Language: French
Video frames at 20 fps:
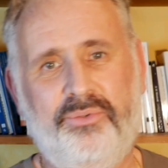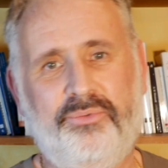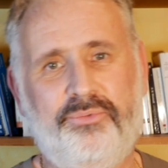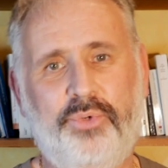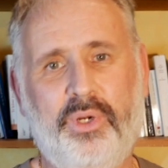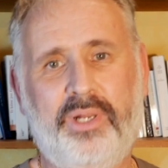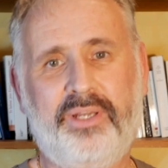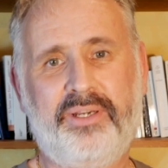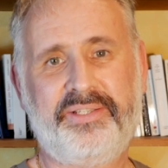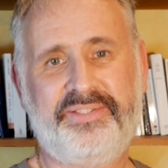
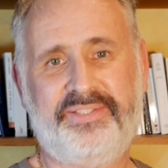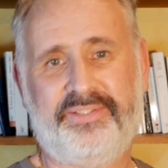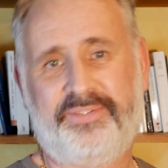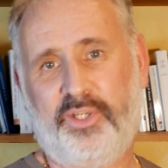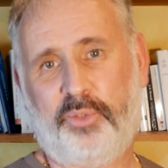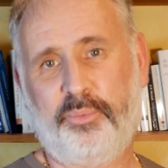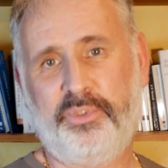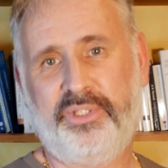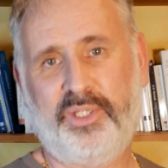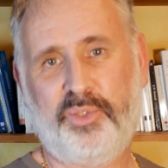Voilà, c'est
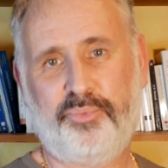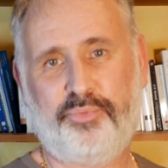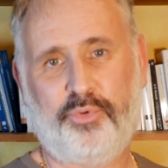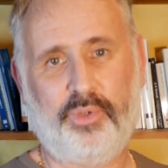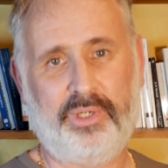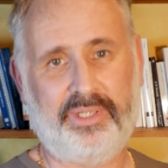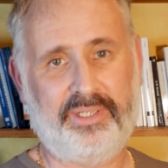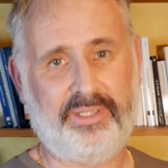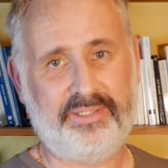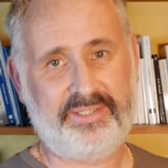terminé
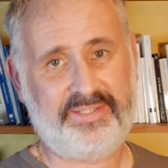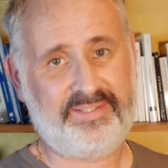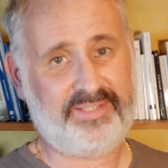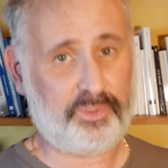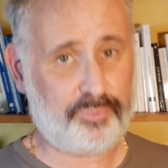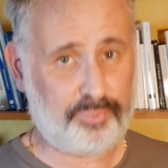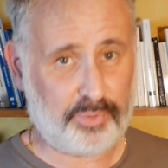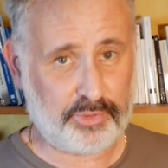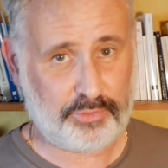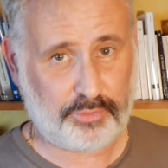pour les
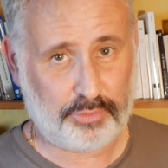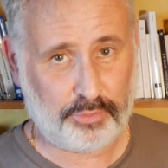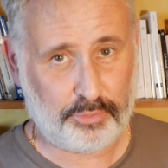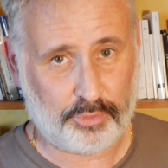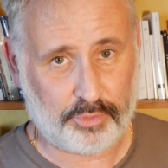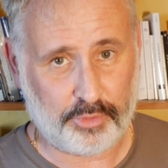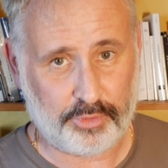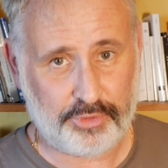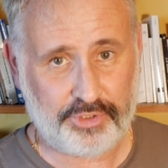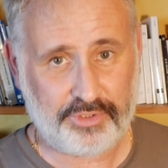7 postures du
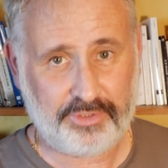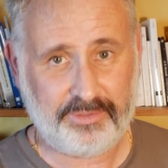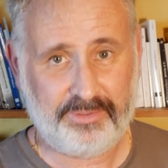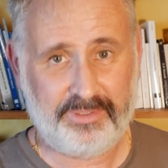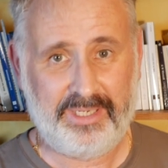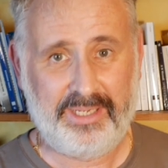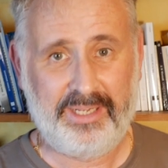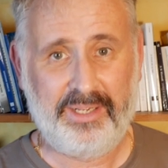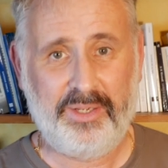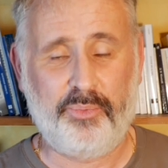coach.
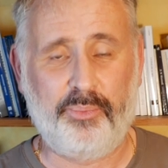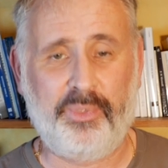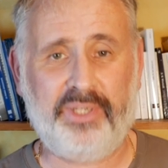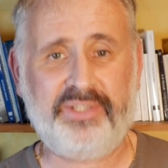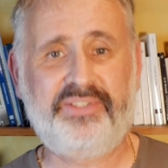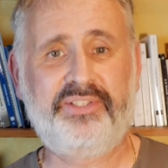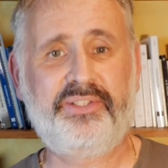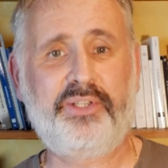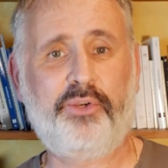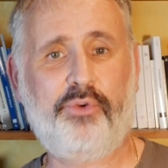
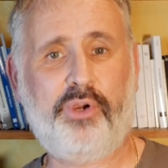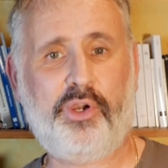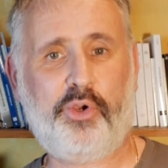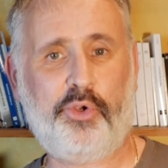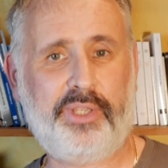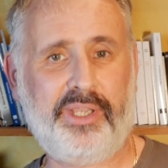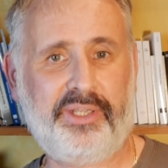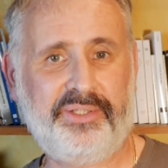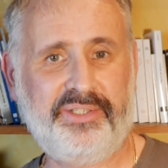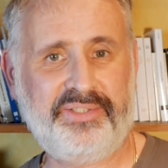Merci d'avoir
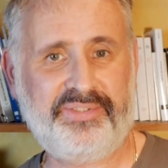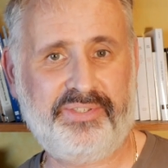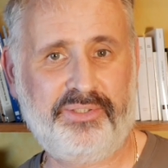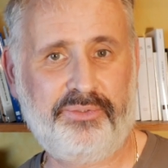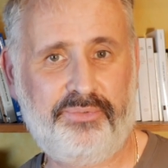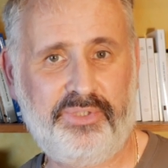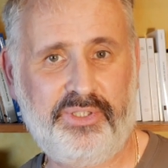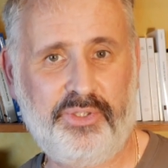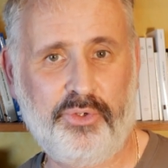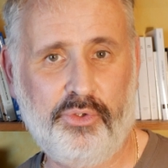regardé cette
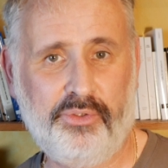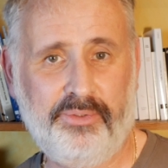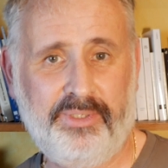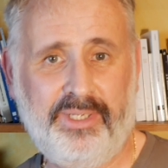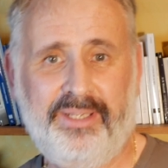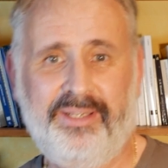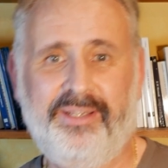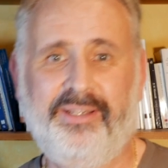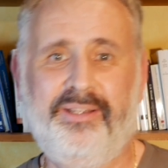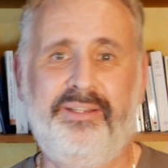vidéo.
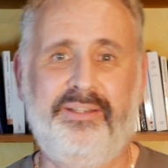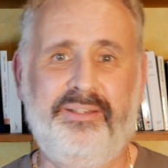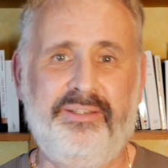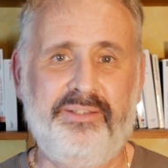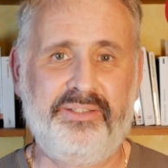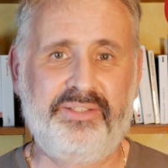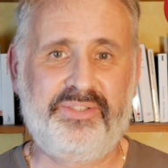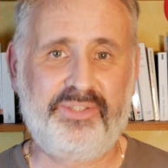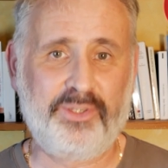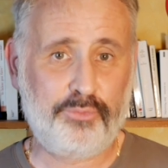
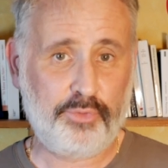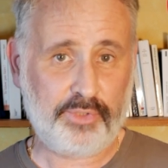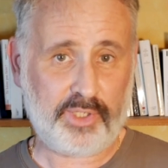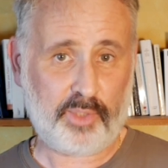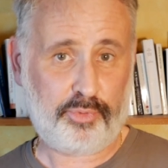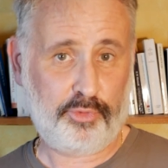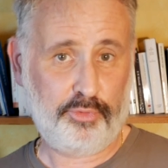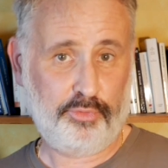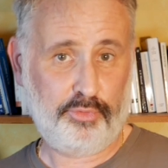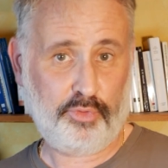Si elle vous a
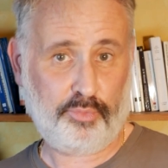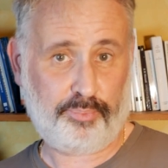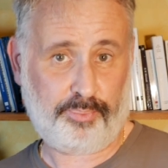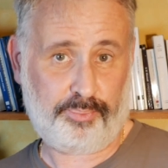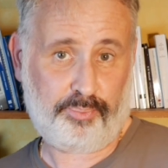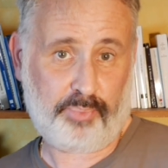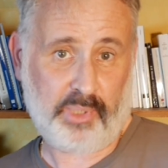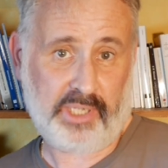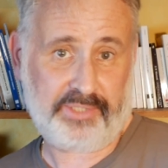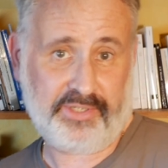plu,
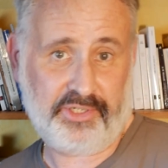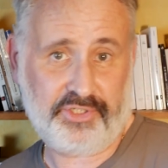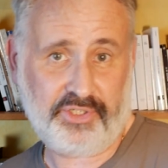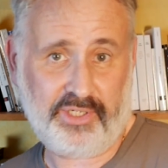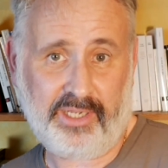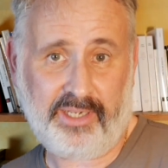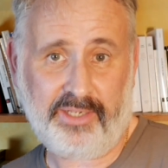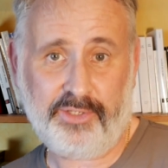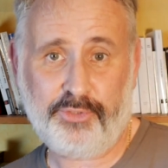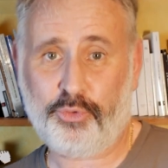
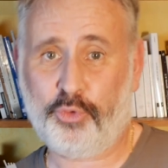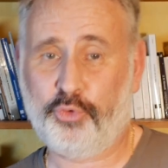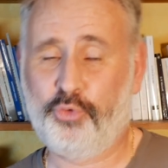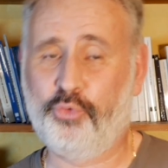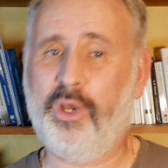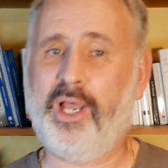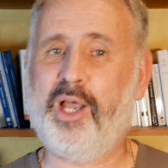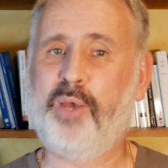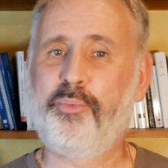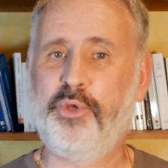partagez-la et
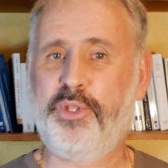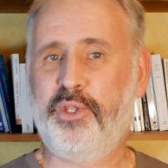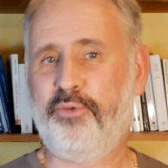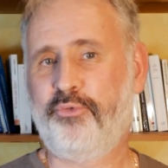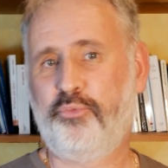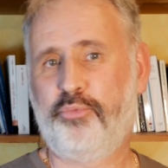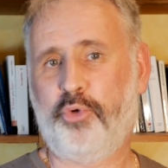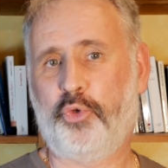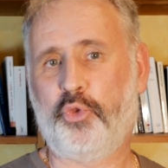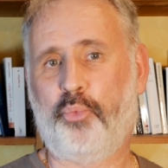surtout
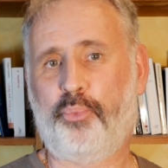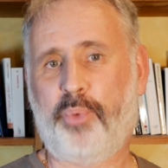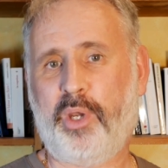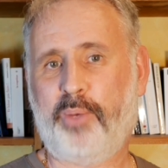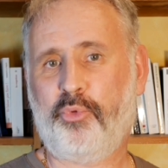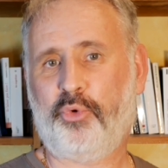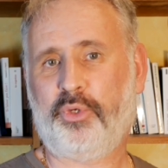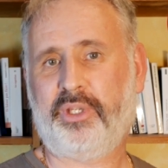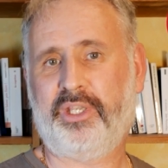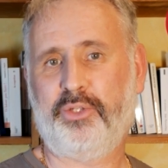abonnez-vous pour ne pas
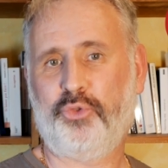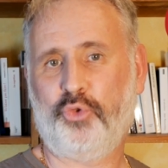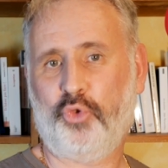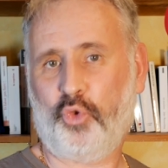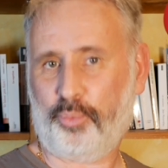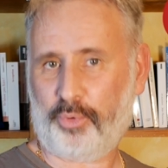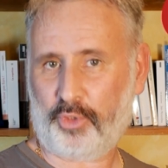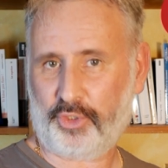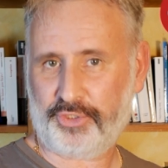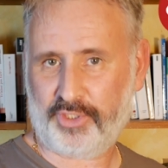manquer
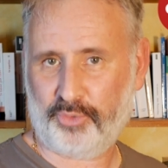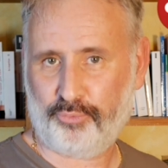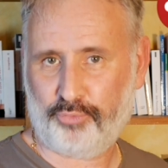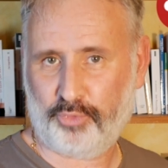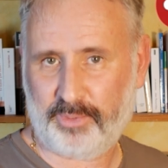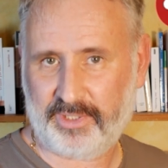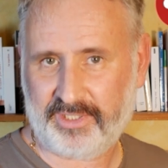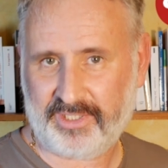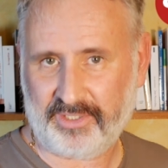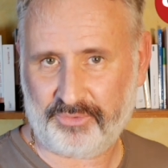nos prochaines
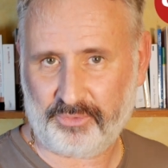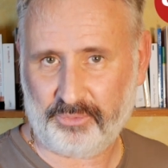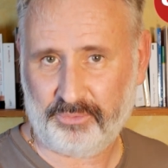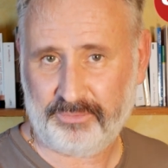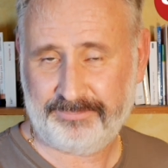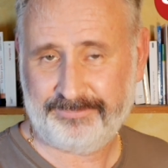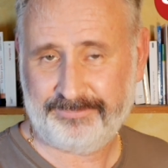publications.